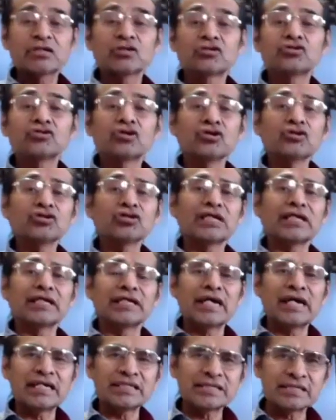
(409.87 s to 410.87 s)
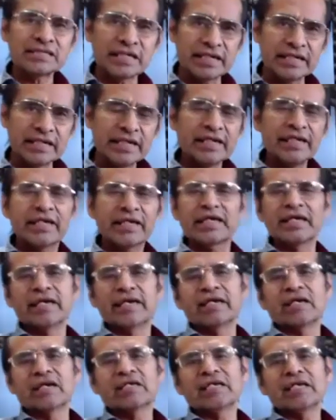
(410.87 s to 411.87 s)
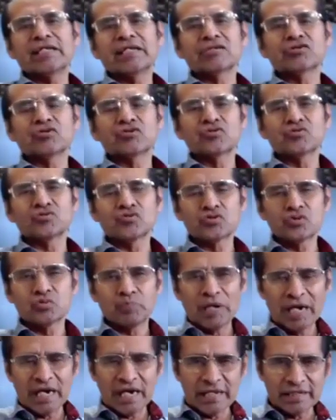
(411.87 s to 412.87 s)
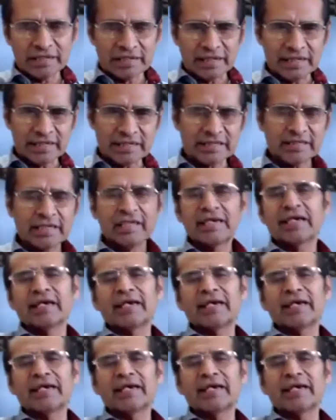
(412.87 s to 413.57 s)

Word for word: dónde nace, eh, quiénes son sus padres,